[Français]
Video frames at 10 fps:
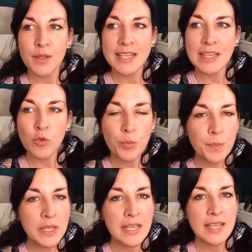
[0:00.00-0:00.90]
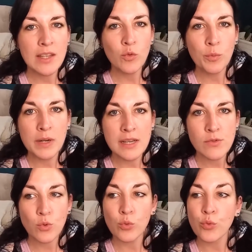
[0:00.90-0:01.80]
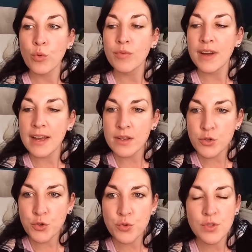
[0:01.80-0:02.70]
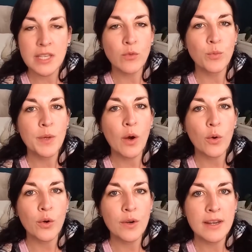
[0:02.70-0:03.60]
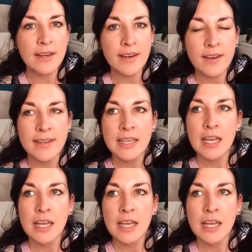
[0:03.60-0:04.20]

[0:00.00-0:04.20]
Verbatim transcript: qui nous pique, qui nous blesse, qu'on trouve injuste, qui nous met en colère,